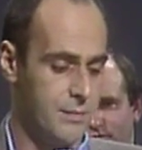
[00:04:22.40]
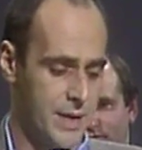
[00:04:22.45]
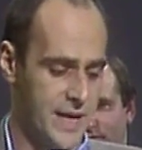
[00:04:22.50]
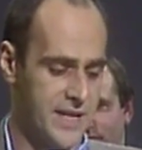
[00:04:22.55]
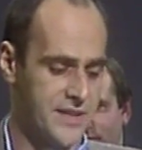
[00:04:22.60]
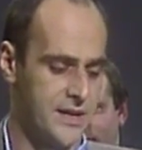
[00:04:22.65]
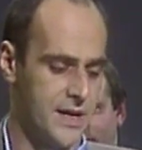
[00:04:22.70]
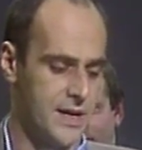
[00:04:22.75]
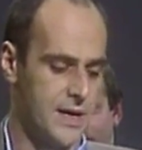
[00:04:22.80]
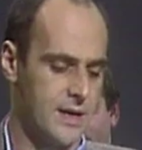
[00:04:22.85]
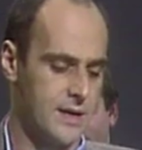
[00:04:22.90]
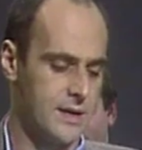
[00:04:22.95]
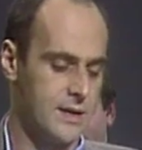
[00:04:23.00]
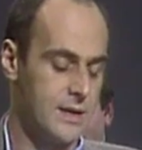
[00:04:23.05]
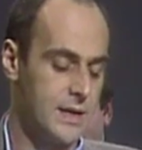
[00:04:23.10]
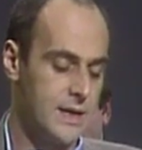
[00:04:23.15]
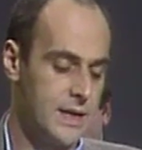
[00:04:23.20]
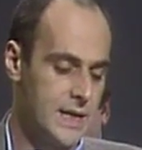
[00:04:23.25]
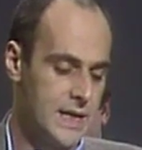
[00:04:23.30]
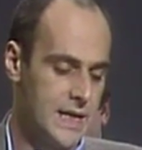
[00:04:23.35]
beitragen
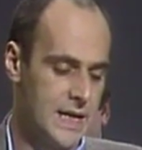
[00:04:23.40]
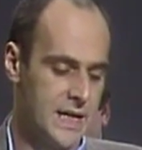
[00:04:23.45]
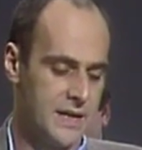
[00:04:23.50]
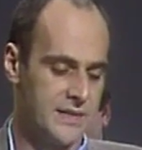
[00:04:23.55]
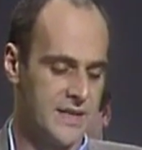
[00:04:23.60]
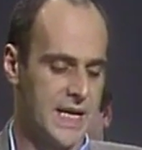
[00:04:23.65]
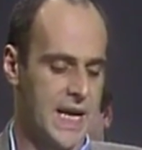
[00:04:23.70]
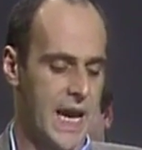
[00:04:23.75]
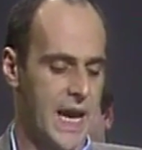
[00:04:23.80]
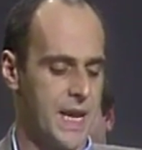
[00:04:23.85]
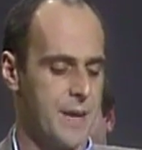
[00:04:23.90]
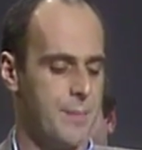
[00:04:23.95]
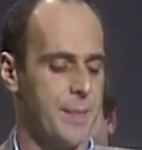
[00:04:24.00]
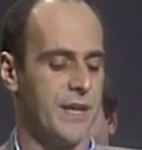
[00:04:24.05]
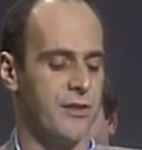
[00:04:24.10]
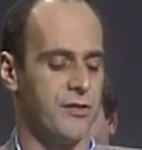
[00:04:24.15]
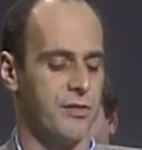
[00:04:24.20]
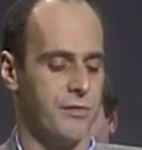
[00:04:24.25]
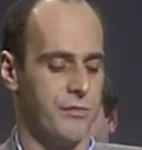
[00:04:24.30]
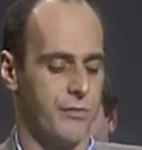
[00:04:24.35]
die keine
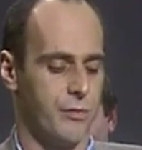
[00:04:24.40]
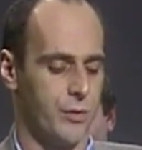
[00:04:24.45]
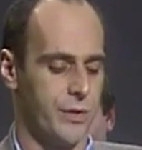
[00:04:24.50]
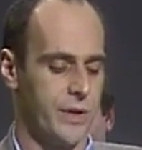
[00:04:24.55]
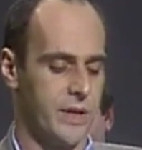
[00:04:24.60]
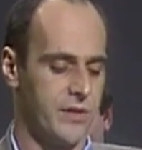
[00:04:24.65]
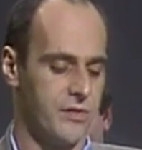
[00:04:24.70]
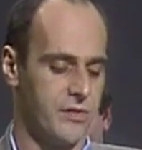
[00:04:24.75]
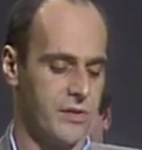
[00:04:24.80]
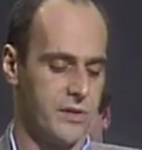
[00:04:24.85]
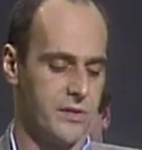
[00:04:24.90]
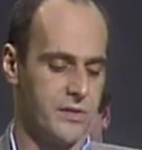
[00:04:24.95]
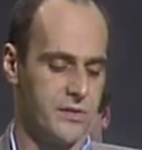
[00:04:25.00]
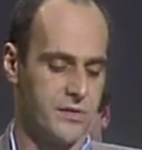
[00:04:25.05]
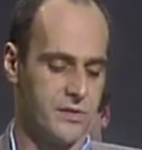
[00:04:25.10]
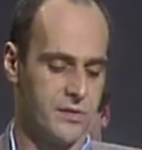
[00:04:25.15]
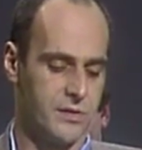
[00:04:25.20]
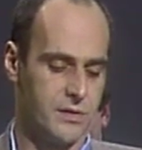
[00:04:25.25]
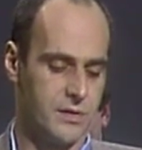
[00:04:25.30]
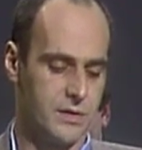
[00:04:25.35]
menschenwürdigen sind.
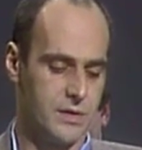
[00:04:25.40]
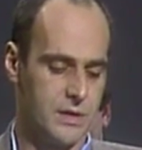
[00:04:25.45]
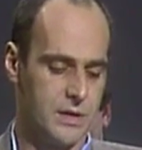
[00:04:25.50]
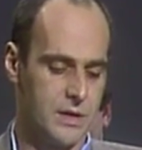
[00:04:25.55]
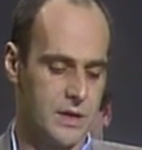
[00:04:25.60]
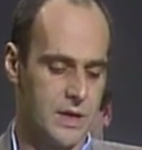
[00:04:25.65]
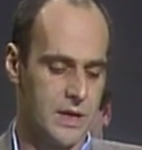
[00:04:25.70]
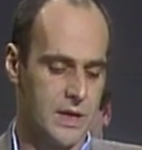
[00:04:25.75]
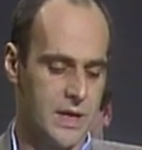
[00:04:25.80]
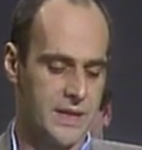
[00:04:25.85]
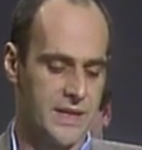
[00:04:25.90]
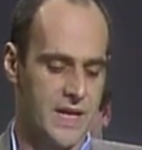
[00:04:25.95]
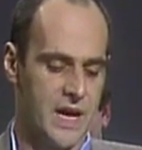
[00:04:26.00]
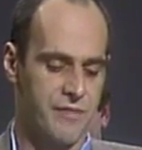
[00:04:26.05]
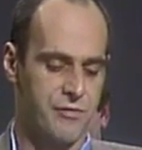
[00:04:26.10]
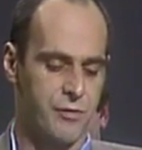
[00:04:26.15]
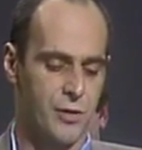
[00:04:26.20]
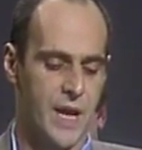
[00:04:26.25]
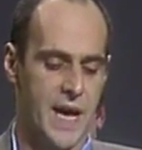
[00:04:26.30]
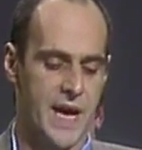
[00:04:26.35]

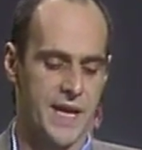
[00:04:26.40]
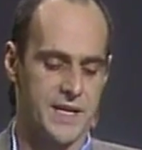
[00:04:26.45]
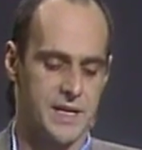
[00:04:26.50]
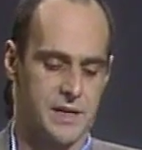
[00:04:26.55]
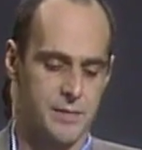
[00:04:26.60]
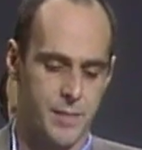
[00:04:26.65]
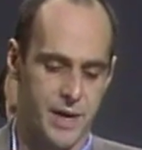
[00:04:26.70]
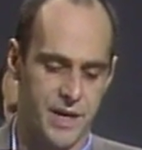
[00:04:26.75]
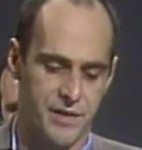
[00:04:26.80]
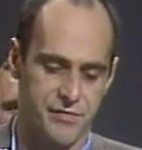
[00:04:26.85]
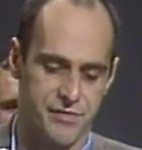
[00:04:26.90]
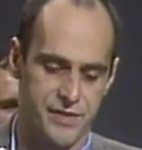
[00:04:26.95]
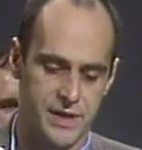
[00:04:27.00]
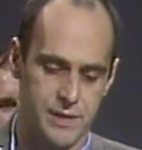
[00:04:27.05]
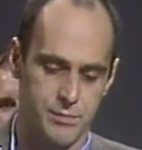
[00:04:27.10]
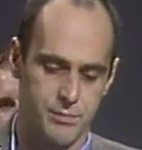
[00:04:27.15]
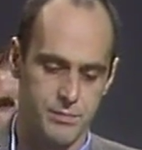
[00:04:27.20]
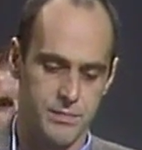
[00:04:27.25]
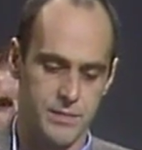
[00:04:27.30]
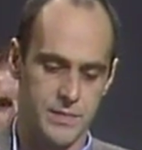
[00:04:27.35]
Davon handelt mein
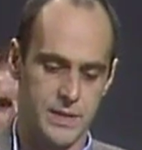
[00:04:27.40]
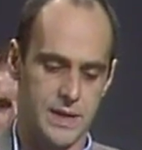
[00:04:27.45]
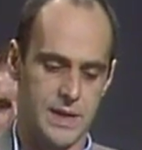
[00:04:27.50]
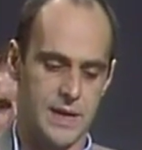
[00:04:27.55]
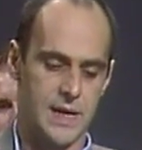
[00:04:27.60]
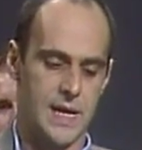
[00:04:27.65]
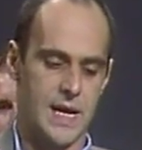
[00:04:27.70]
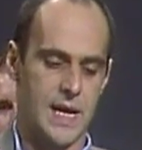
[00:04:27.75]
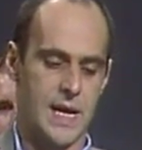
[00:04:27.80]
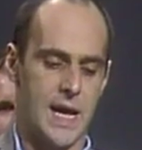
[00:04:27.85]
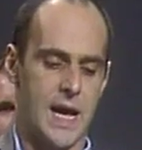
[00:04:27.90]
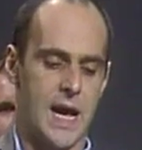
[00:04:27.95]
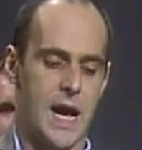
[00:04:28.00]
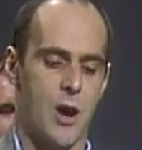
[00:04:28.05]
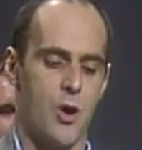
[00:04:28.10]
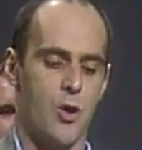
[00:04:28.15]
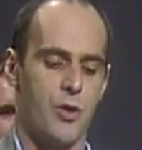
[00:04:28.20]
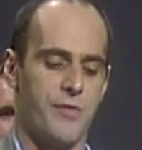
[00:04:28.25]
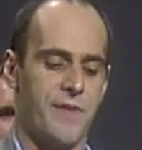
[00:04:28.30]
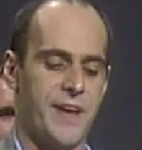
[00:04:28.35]
Film
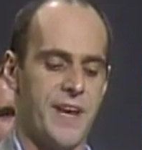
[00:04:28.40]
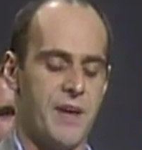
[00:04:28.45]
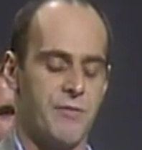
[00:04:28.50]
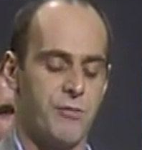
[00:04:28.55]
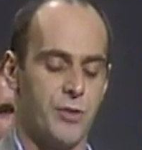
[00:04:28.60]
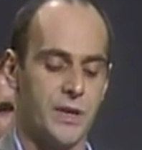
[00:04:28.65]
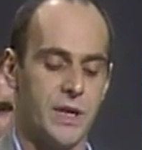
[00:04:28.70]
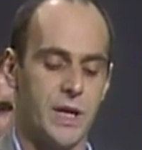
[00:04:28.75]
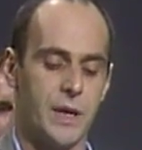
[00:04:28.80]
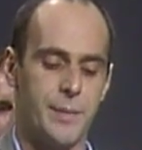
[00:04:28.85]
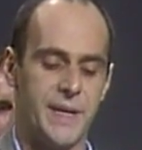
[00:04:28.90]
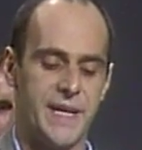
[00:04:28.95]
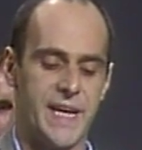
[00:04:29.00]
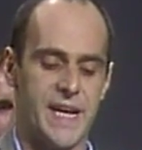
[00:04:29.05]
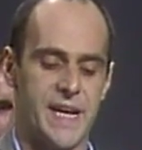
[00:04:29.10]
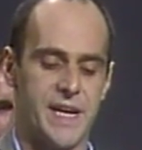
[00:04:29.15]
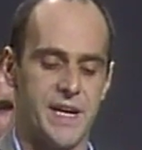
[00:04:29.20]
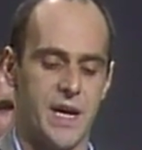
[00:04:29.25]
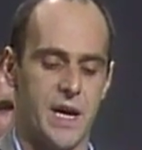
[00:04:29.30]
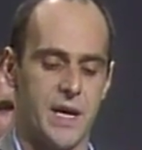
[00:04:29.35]
auch wenn er von
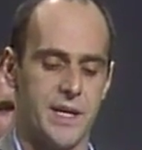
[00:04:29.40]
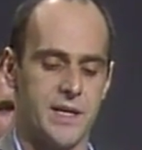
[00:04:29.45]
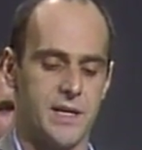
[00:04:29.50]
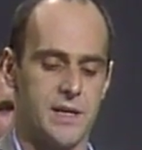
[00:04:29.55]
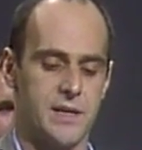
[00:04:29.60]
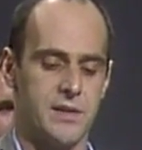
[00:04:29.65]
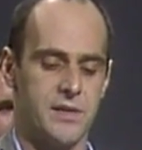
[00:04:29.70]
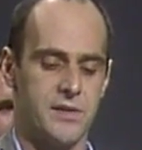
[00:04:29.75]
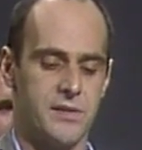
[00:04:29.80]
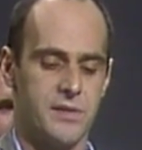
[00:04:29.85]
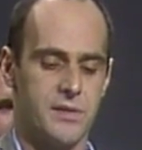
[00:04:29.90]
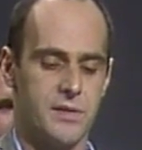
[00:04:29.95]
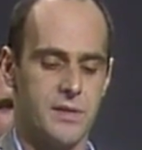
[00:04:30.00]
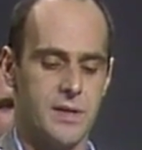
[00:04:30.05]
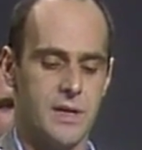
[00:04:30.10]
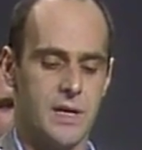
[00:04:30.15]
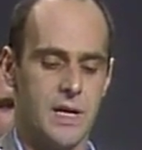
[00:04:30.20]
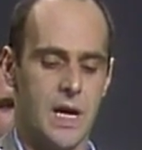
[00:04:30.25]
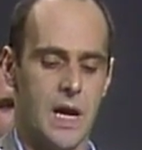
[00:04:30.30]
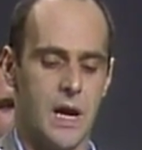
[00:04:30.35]
Kriminellen handelt.
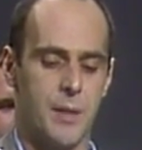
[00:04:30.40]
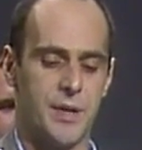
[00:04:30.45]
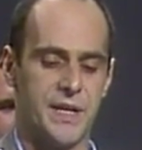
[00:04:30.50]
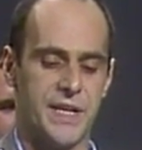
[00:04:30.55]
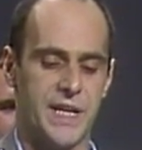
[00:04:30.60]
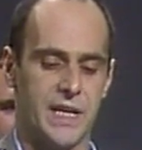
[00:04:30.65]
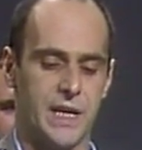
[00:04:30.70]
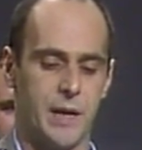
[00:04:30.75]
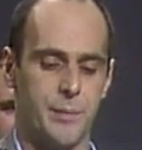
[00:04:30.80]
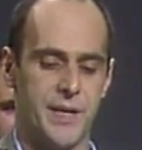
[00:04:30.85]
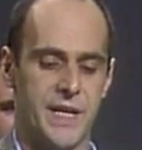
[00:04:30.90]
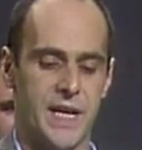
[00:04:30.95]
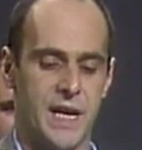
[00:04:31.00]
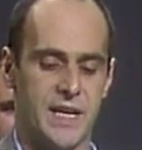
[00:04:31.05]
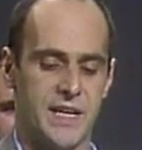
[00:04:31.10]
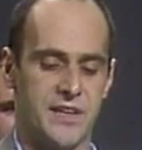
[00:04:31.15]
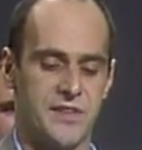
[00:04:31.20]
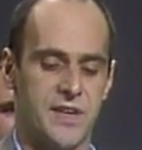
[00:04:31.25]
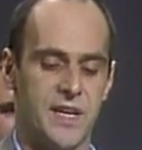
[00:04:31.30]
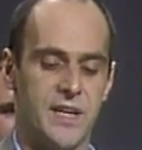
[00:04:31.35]
Aber die
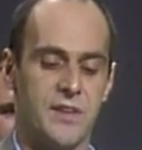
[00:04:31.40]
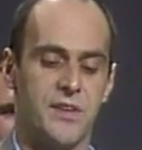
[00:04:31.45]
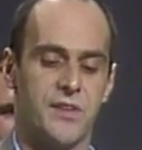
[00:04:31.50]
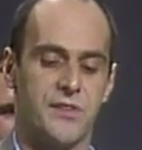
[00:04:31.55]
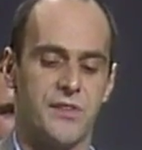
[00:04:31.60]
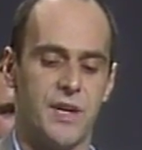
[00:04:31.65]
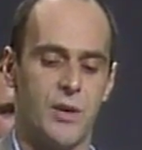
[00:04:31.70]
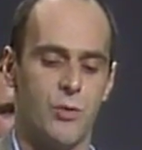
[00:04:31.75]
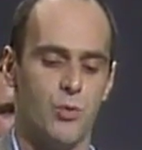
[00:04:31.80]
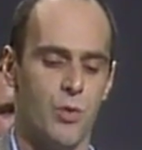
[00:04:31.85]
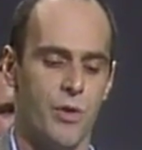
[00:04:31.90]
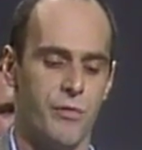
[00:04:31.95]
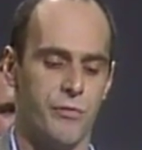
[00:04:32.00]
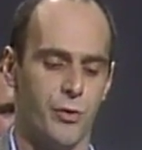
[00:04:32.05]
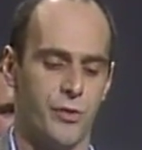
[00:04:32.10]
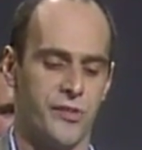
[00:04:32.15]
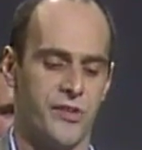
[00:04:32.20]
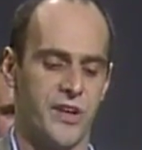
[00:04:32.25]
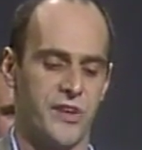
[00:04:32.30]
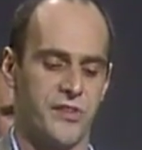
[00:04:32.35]
Kriminalität ist der
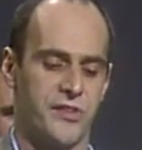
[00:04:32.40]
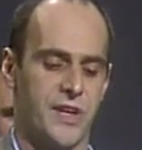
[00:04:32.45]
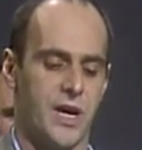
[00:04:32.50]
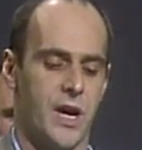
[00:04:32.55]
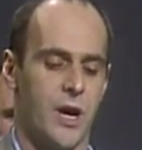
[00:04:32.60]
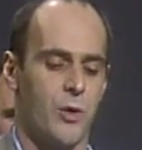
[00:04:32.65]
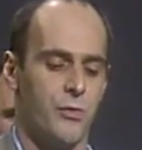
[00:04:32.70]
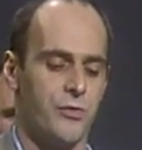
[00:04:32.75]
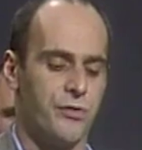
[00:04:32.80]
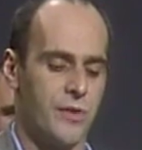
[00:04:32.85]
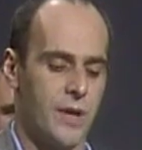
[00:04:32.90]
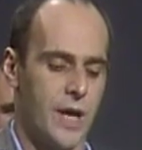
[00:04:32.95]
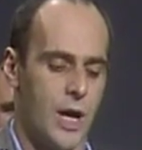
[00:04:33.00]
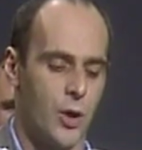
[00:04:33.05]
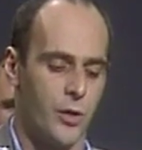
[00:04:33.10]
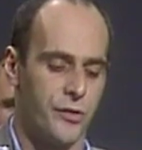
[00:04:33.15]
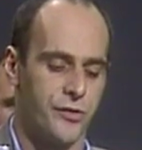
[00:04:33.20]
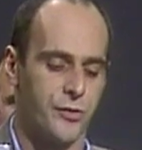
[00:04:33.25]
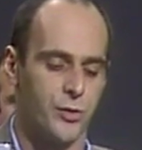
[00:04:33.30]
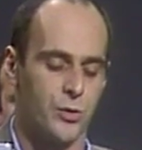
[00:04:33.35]
urwüchsigste Auf
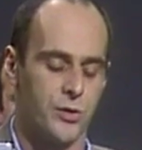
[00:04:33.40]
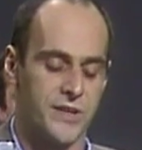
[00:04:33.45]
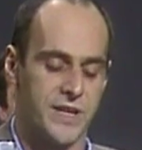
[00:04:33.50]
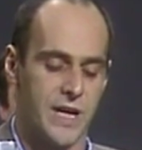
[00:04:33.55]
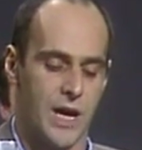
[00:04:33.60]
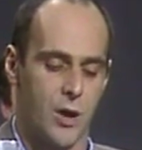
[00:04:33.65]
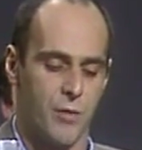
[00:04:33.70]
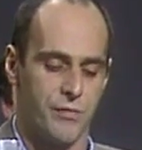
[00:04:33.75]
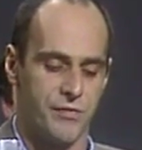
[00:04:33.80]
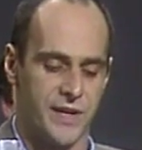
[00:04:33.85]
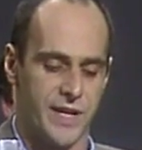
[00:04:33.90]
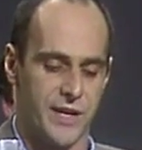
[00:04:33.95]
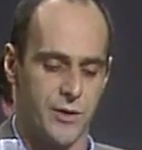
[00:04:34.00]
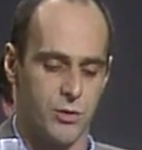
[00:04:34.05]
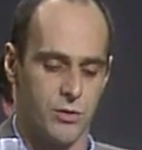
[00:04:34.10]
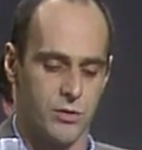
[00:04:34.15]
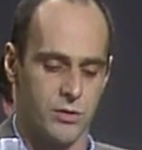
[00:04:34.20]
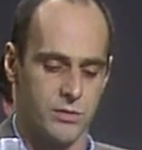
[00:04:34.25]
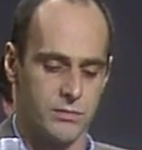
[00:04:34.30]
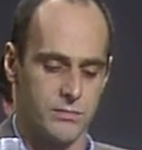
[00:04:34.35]
Ausdruck der
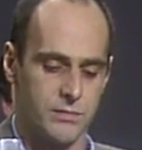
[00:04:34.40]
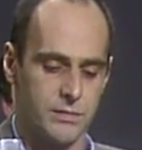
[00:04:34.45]
Auflehnung.